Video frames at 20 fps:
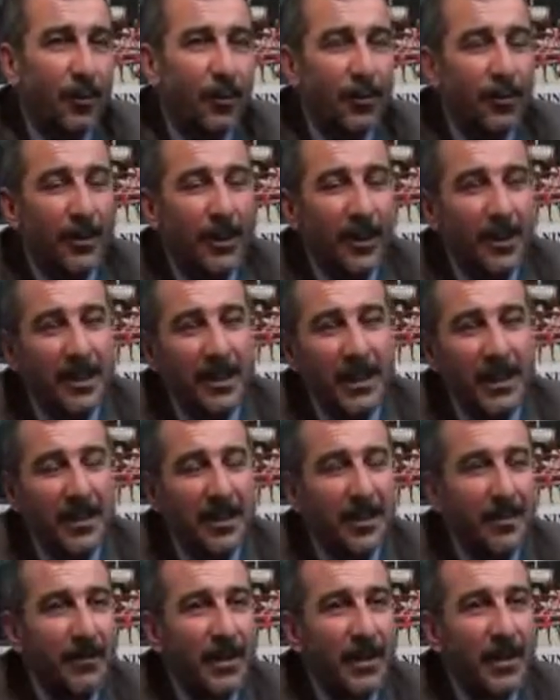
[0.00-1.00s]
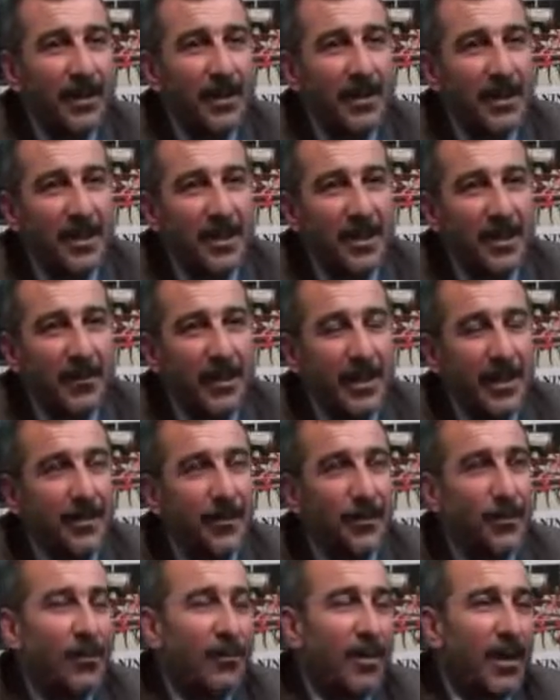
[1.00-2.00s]
Toprağı ekime, dikime,
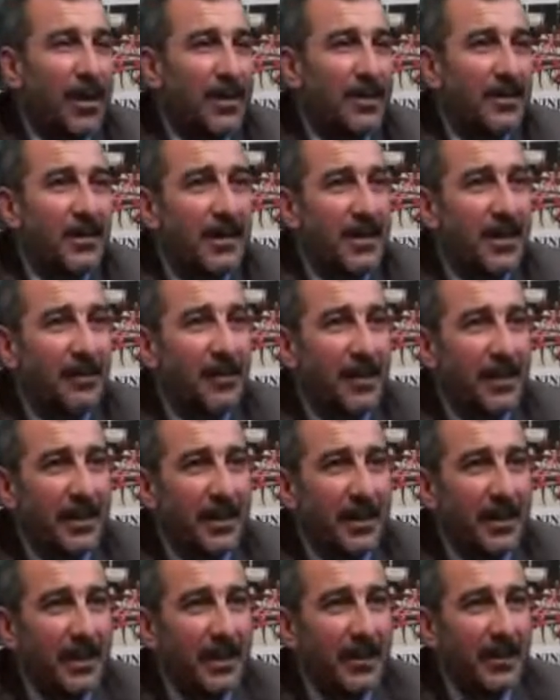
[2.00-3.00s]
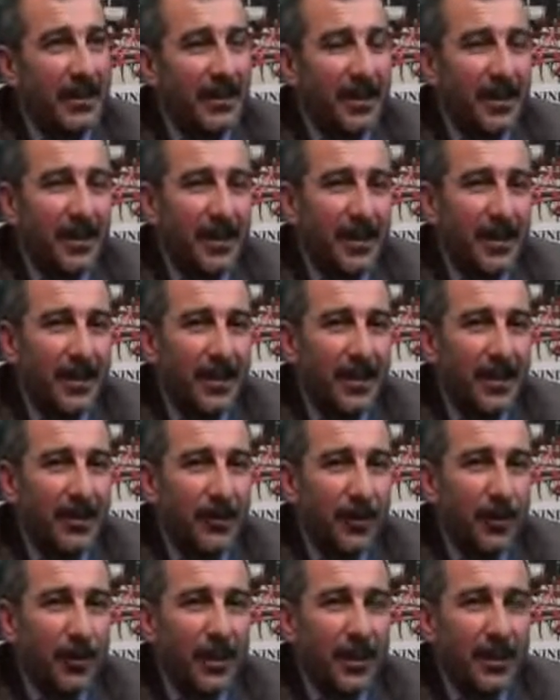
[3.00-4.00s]
sürüme hazırlayan makinelerdir.
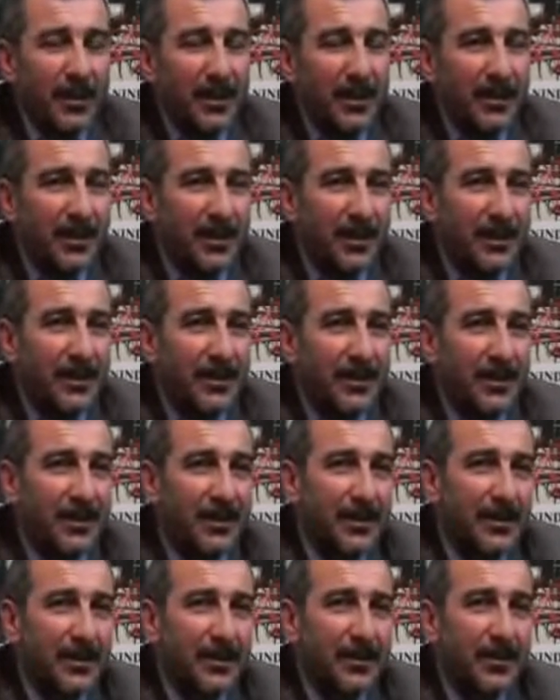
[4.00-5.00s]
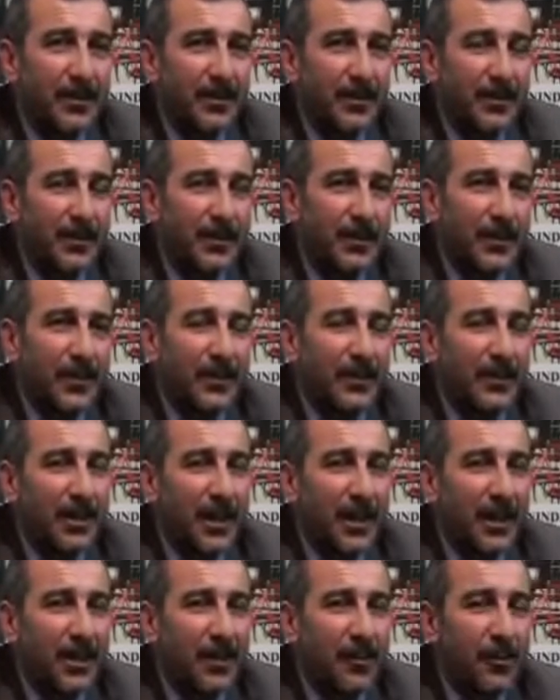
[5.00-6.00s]
Bunlar e,
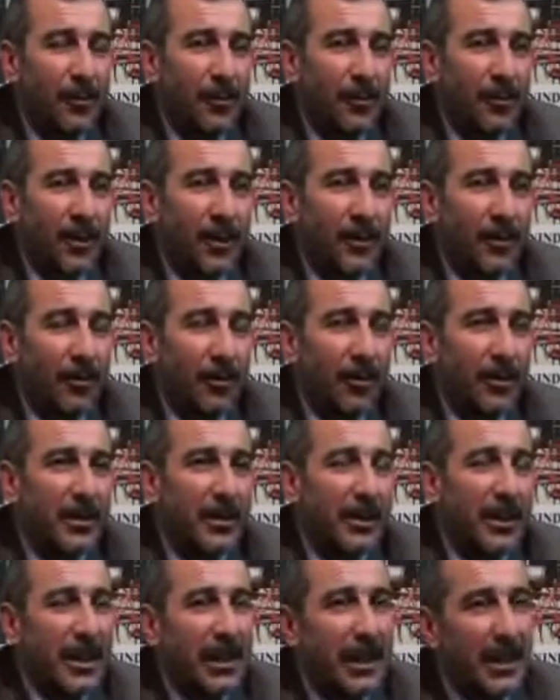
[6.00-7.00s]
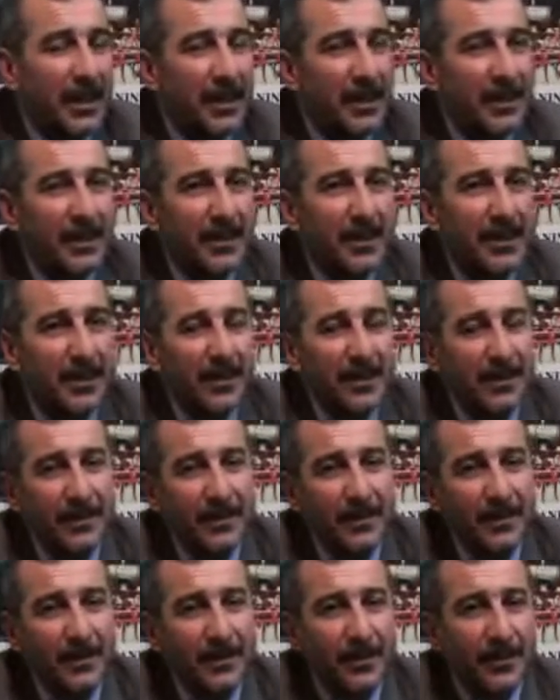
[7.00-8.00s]
yaylı kültivatörler, tiller, e,
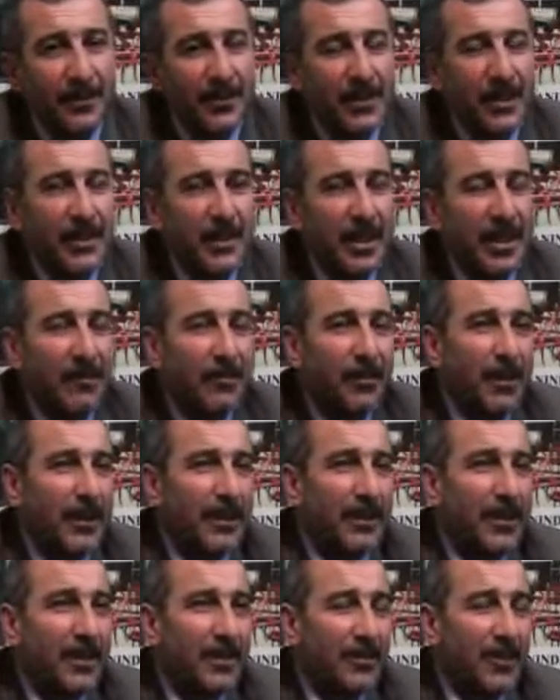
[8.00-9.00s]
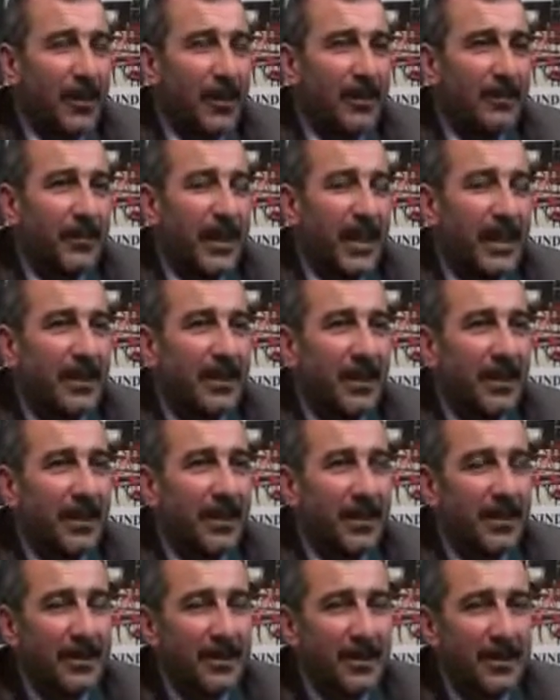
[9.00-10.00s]
çizel, patlatma,
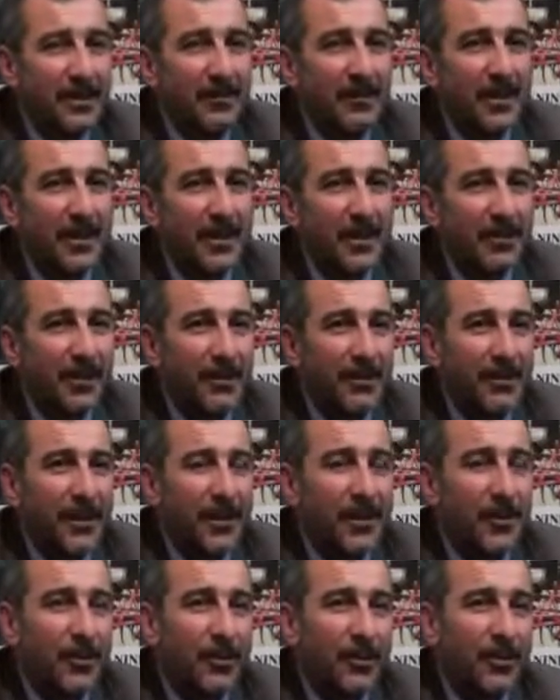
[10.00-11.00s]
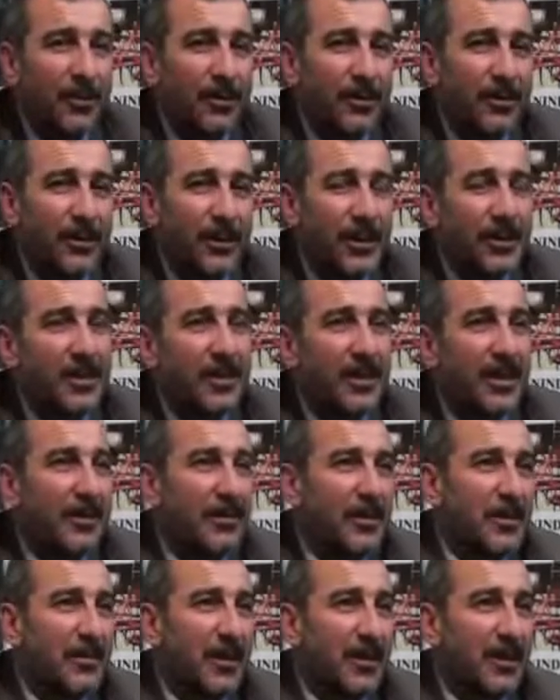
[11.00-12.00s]
merdane, tırmık gibi birçok e,
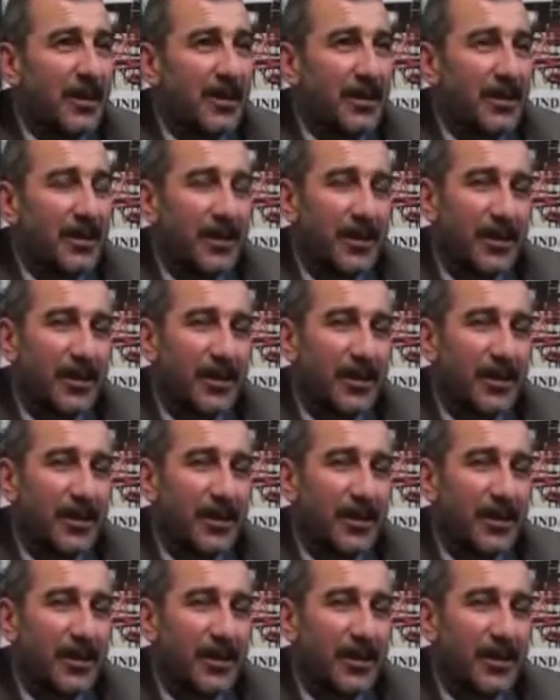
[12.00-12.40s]
çeşitlerimiz vardır.